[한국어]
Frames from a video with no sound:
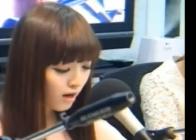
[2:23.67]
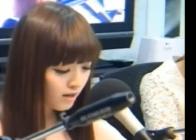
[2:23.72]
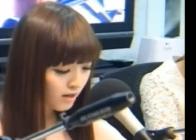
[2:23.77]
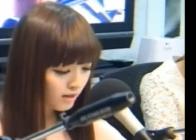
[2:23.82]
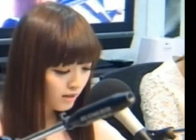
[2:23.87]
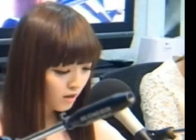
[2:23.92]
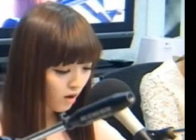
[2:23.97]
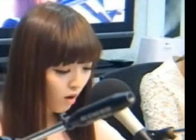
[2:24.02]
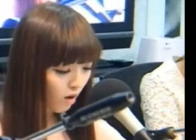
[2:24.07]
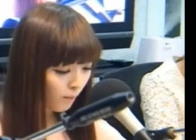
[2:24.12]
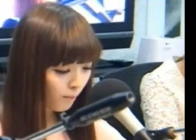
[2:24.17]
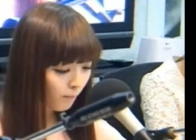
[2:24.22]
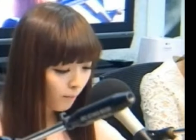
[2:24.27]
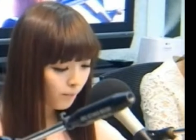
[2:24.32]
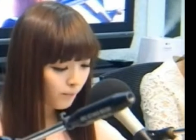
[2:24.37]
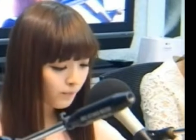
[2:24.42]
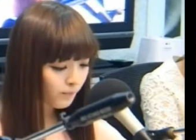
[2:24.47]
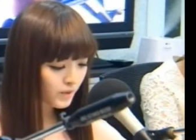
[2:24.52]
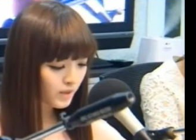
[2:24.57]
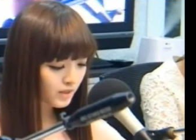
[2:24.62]
그래서
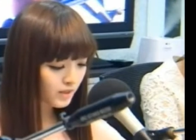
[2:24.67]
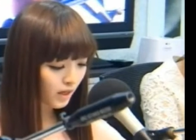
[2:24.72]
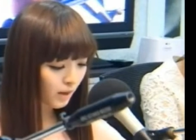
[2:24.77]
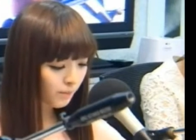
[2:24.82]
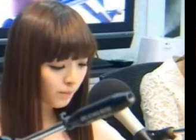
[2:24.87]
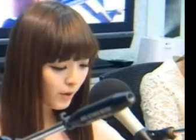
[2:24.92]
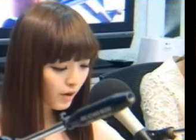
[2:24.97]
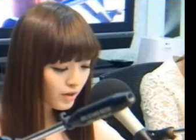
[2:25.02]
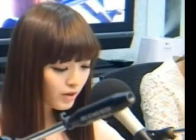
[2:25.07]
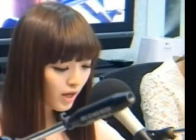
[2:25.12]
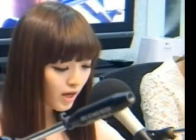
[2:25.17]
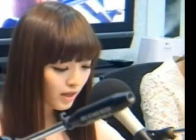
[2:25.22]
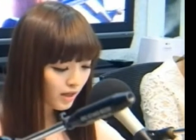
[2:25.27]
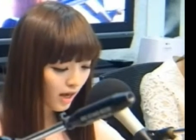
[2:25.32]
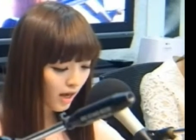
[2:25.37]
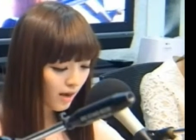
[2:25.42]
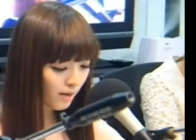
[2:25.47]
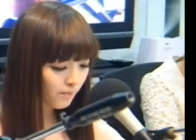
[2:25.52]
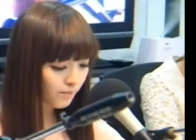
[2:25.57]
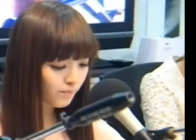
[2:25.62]
그냥
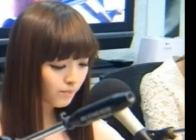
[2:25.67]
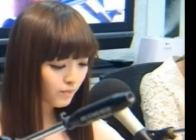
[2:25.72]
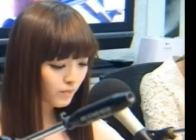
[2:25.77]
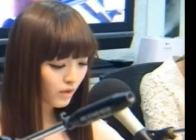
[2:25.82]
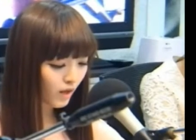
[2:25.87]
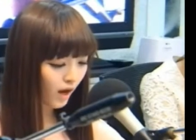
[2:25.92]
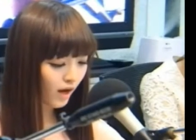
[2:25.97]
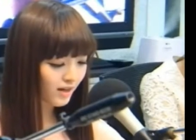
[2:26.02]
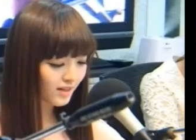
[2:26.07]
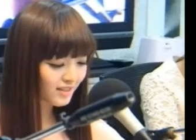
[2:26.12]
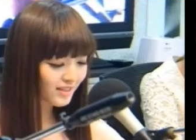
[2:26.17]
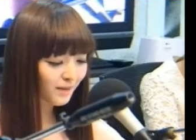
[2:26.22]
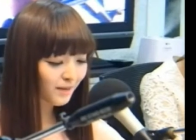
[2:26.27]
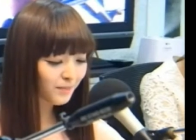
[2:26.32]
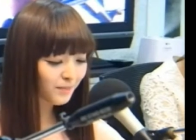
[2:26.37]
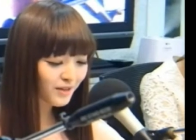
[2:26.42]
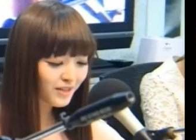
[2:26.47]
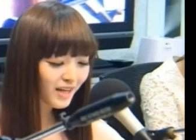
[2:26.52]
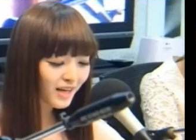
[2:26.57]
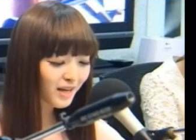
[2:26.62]
편하게 아
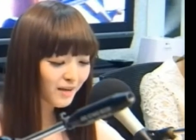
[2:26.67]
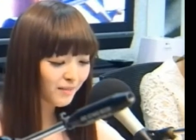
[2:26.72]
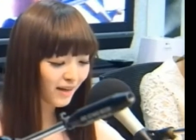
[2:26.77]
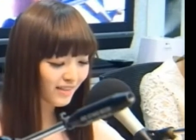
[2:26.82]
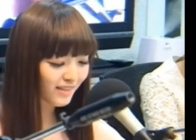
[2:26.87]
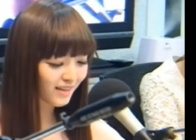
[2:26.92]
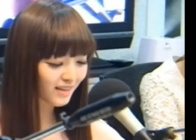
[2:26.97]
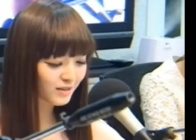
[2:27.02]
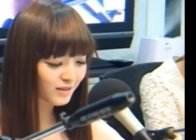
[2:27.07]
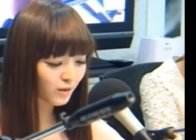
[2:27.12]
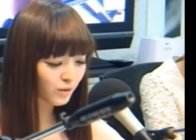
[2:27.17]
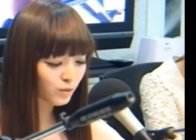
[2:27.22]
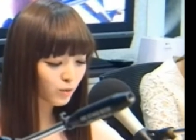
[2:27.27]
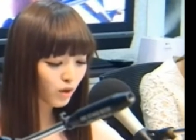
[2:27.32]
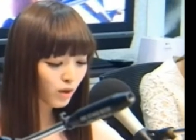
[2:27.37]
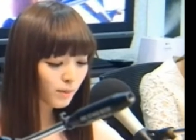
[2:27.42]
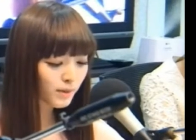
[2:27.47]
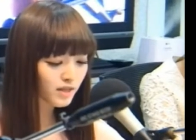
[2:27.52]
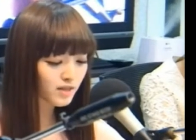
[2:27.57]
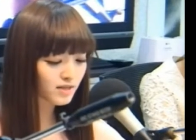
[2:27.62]
그냥 편하게 만나서
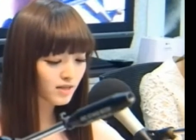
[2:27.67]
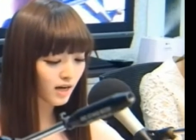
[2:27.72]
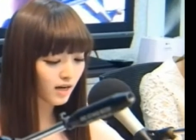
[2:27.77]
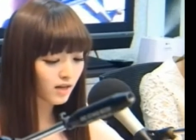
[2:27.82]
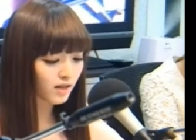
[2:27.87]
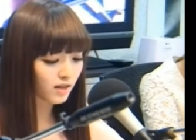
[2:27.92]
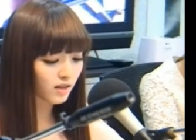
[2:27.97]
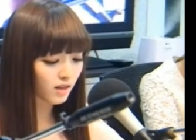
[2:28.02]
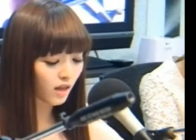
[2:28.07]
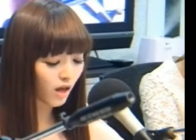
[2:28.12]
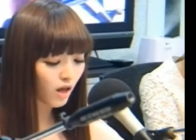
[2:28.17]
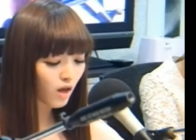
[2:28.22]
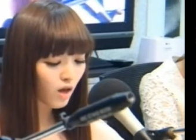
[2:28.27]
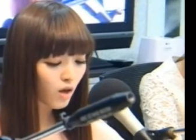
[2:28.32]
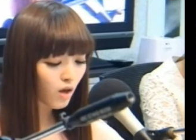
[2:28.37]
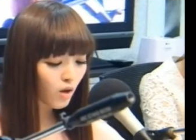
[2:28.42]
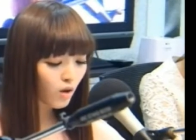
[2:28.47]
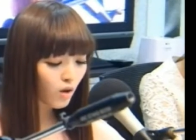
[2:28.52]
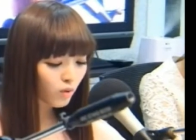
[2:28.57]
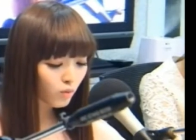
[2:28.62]
소개받는 자리인데
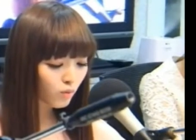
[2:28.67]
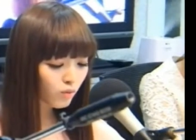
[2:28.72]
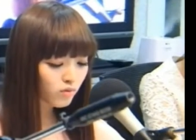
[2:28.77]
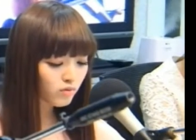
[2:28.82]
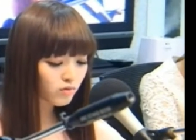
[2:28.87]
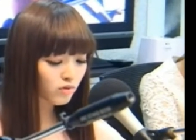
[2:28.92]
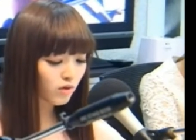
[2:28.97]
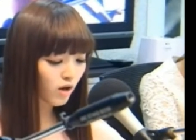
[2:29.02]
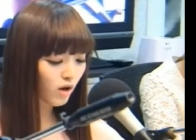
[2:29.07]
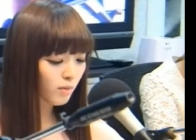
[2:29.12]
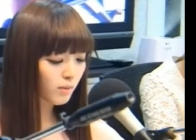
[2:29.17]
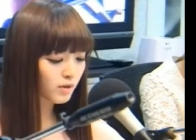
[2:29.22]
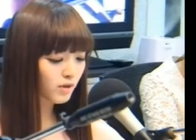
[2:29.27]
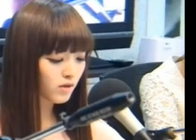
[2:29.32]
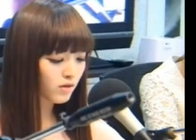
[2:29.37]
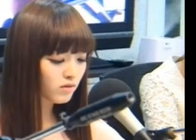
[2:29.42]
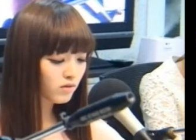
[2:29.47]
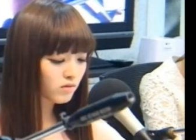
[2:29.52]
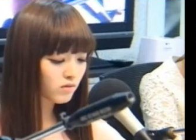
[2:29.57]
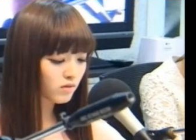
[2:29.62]
꼭
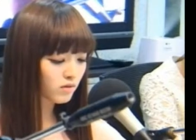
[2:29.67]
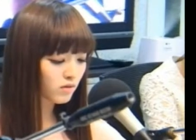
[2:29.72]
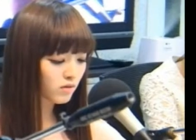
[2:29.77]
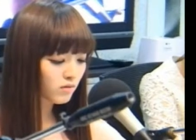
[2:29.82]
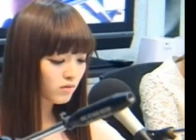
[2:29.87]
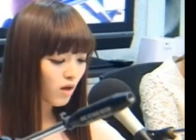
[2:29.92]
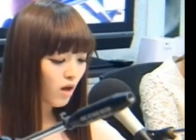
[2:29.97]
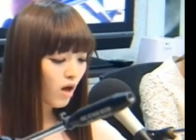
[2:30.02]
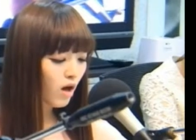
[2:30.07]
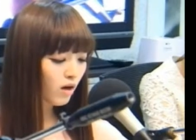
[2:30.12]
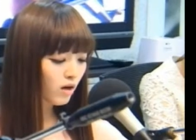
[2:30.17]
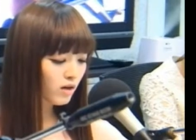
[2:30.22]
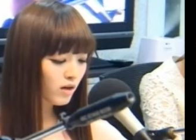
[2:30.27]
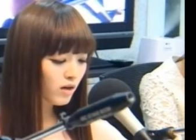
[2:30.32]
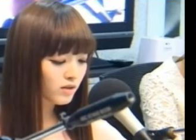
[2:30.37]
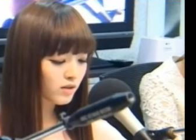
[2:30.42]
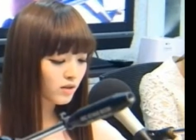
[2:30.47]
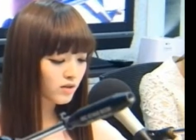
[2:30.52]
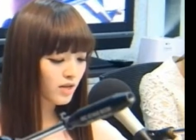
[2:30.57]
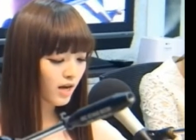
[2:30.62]
그래야만 했는지
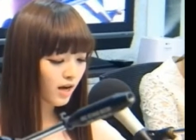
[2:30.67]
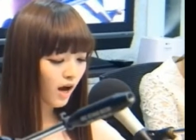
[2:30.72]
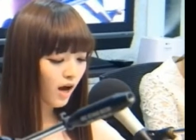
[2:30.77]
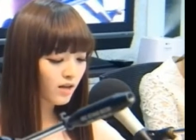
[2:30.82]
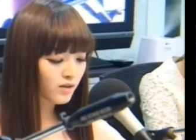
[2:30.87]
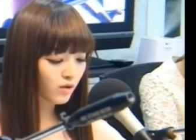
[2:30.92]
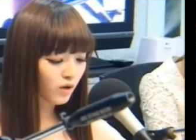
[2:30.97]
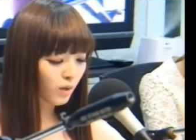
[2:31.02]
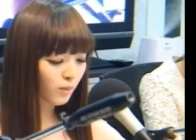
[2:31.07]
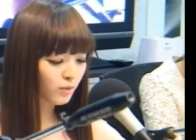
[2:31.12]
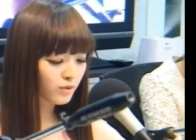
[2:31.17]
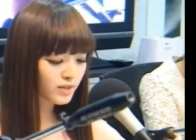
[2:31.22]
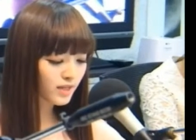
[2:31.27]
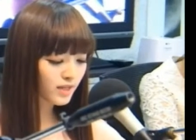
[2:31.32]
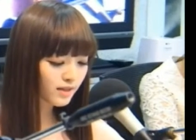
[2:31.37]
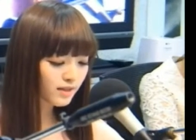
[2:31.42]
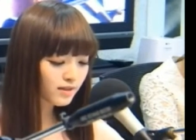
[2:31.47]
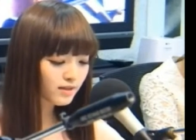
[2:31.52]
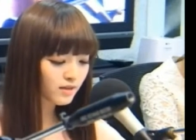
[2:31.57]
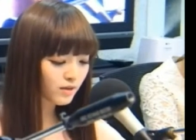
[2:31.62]
그래서 제가 정해본
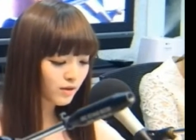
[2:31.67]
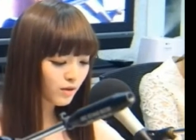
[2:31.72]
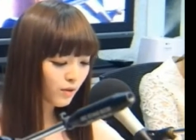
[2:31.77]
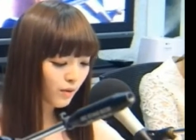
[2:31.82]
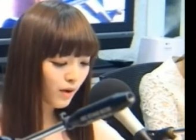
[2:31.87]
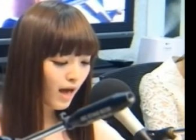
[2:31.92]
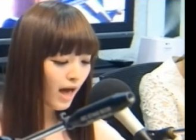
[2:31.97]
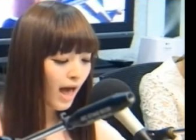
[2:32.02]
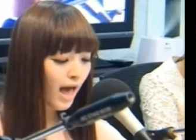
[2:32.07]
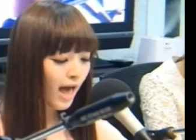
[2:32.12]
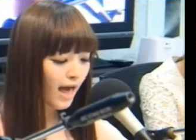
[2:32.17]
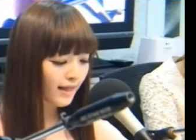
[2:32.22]
차트는요